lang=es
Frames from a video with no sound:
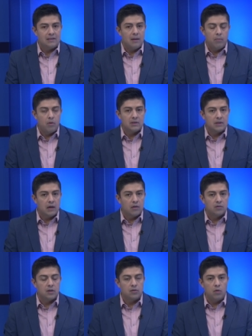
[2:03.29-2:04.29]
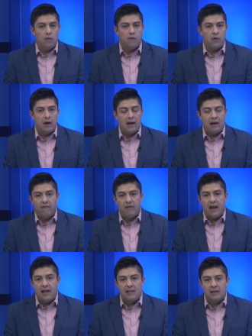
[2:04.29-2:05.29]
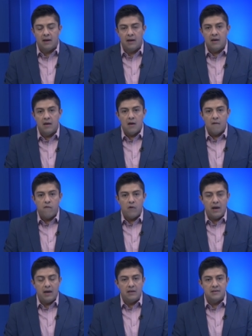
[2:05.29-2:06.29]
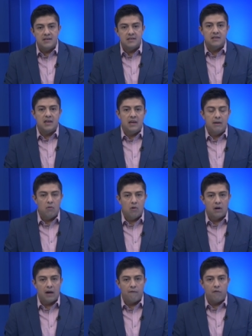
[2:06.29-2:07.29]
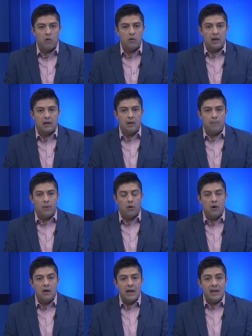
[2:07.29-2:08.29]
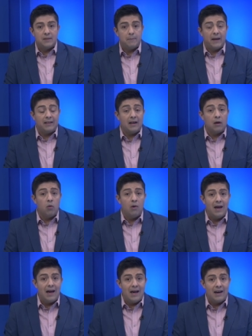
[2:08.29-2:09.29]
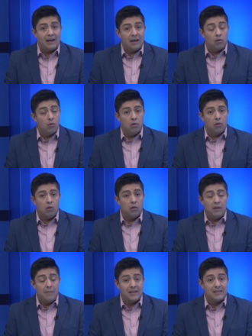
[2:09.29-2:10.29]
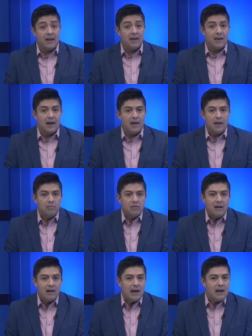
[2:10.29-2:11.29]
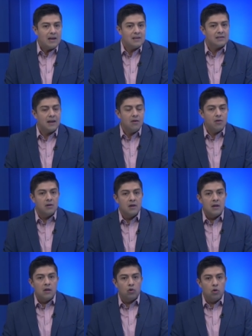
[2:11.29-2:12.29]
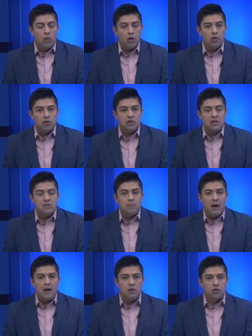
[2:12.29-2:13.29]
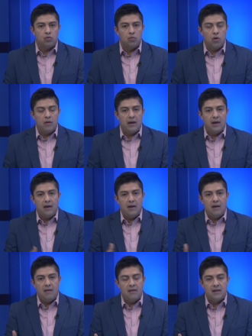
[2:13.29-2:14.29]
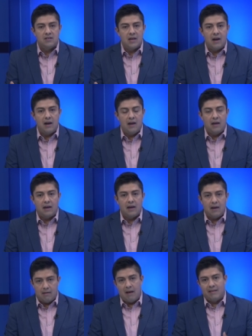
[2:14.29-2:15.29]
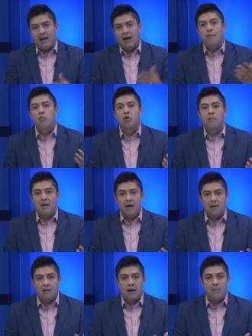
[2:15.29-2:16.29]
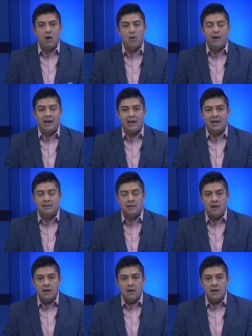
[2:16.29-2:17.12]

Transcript: Tampoco es que Cruz Azul fue al frente, fue incisivo, que fue un equipo espectacular, que tuvo demasiada llegada. Pues la realidad es que no. Tuvo dos disparos, uno de, de Charlie que ataja muy bien Camilo Vargas